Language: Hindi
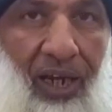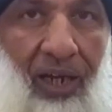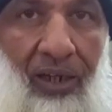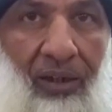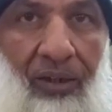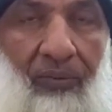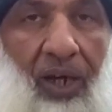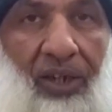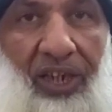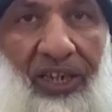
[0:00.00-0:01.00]
हैं
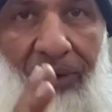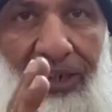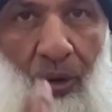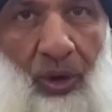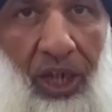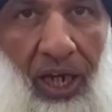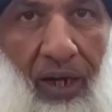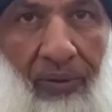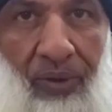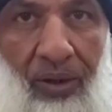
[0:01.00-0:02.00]
वहाँ जज बैठे होते
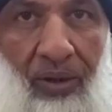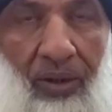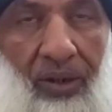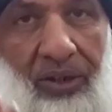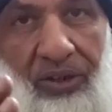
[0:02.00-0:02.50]
हैं